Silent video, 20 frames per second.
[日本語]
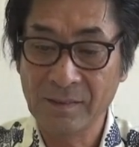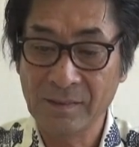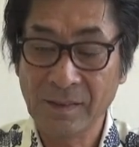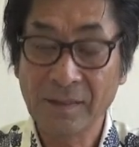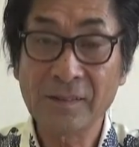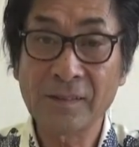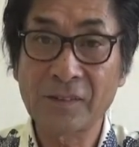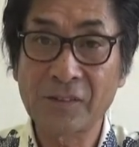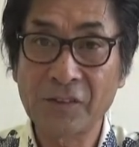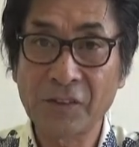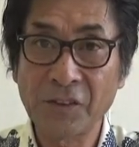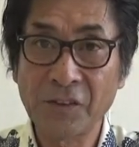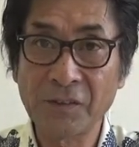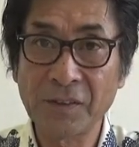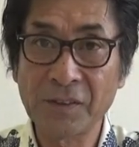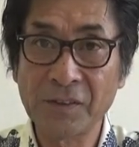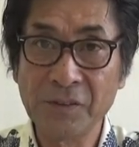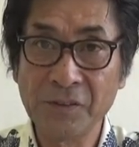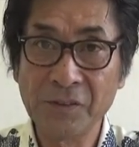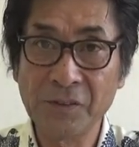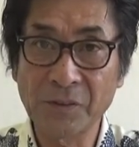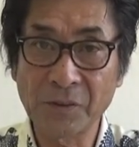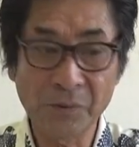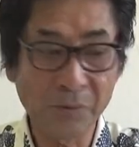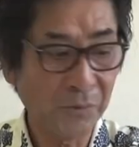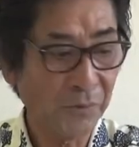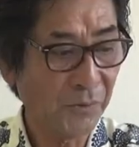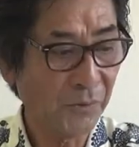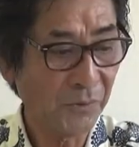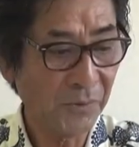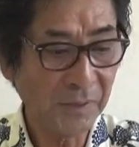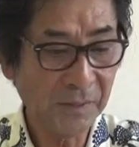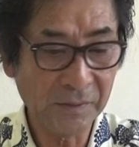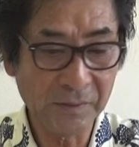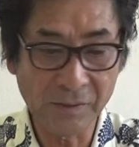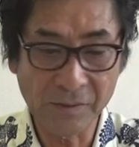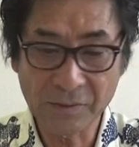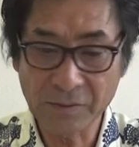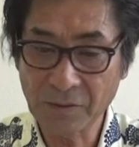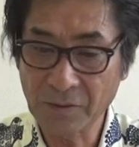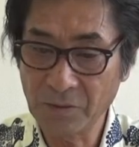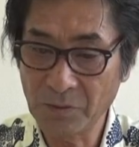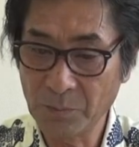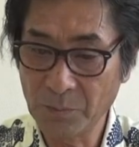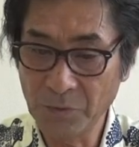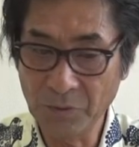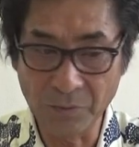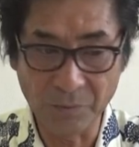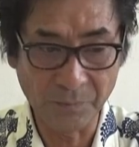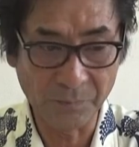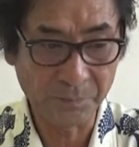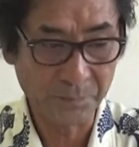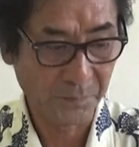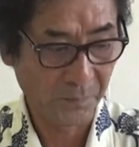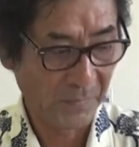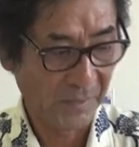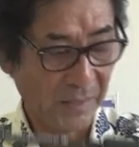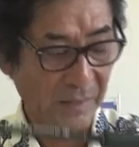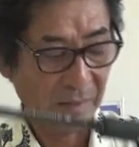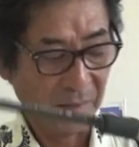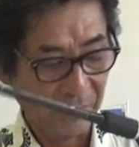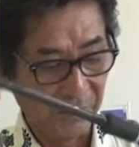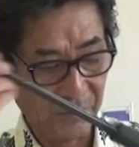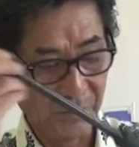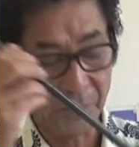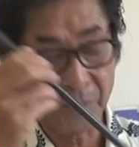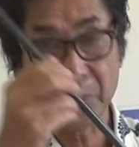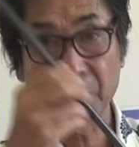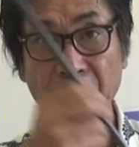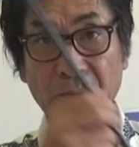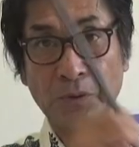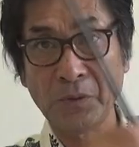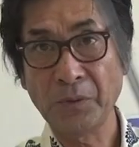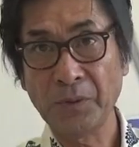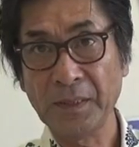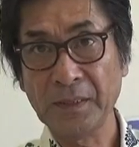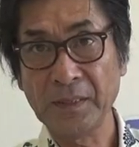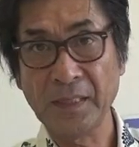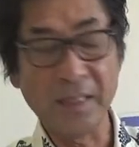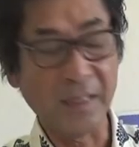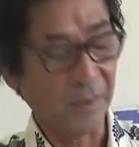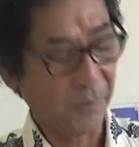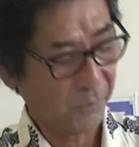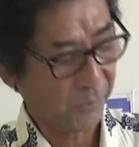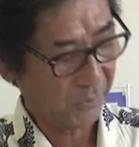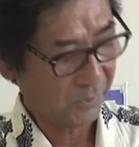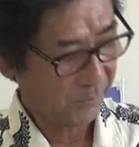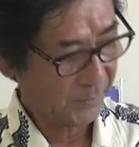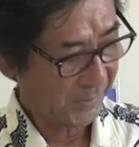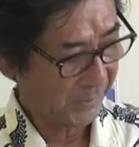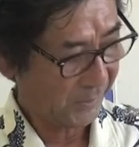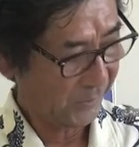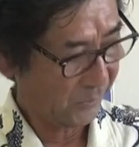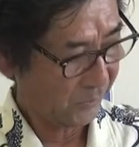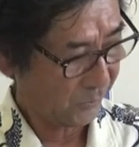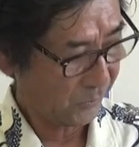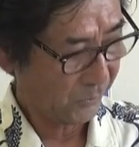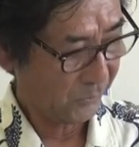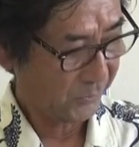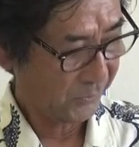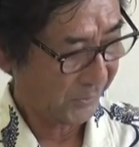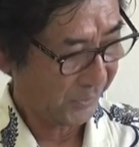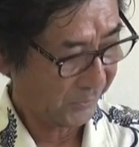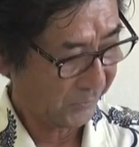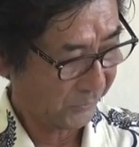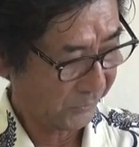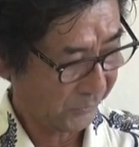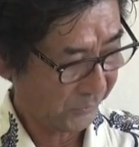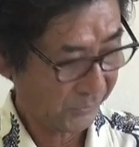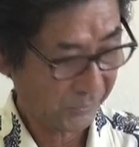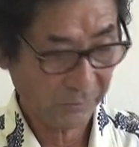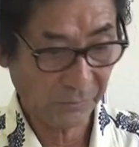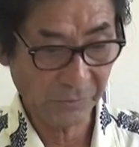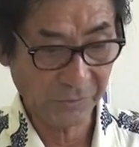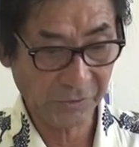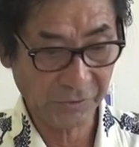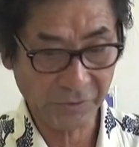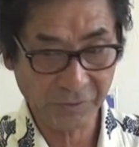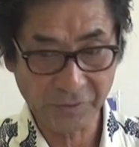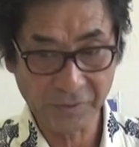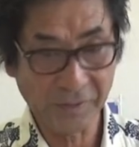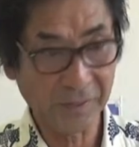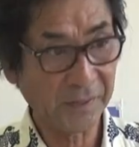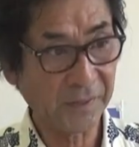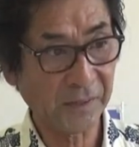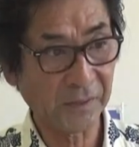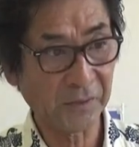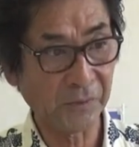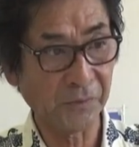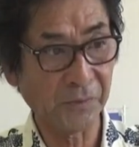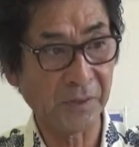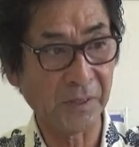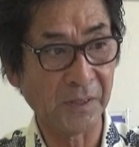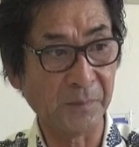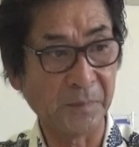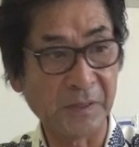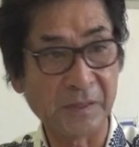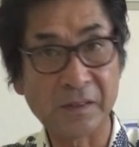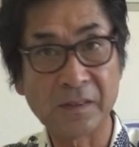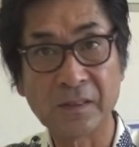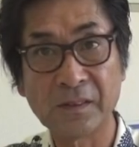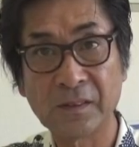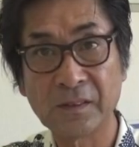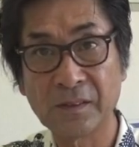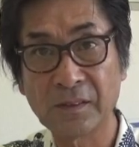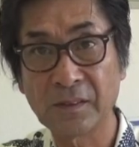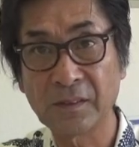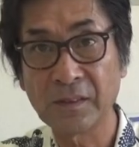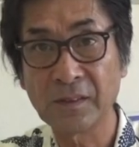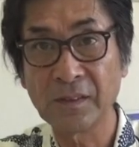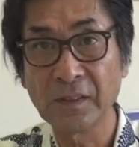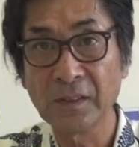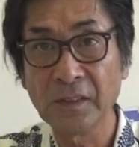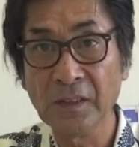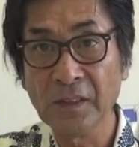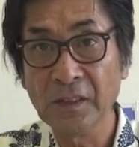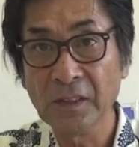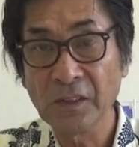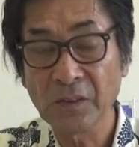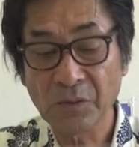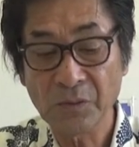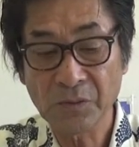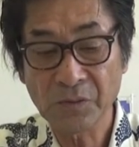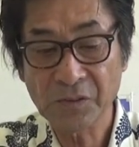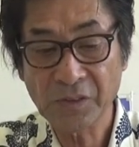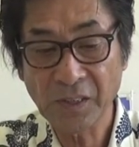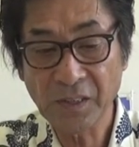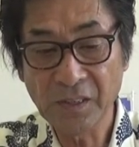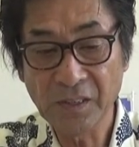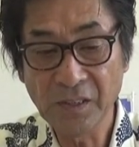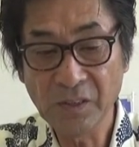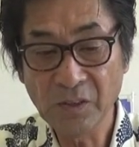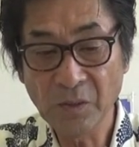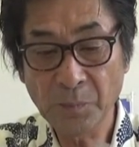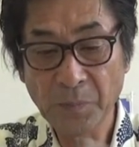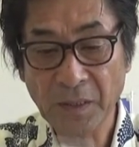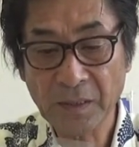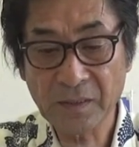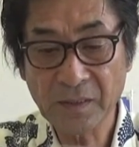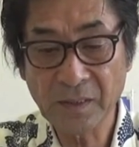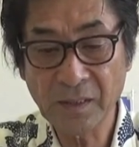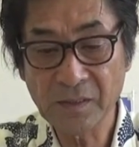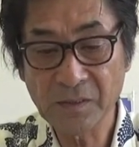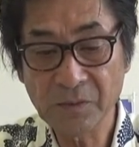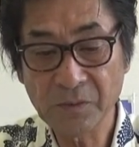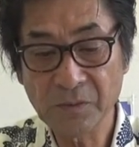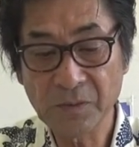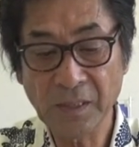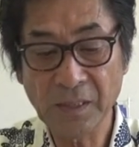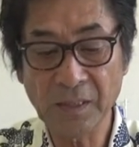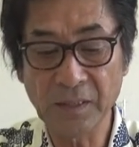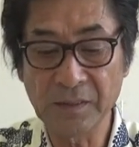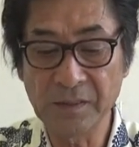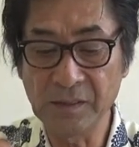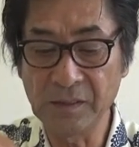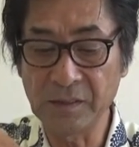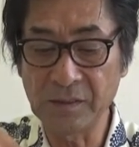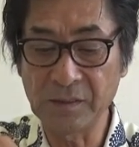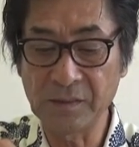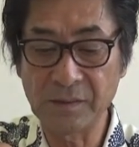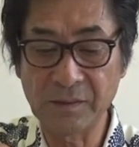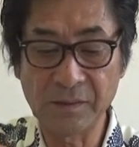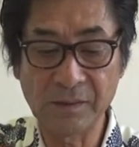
さて次はいよいよロットなんですけどもロットはねこれまでの工程と少しやり方を変えますこの製品のパッケージの中に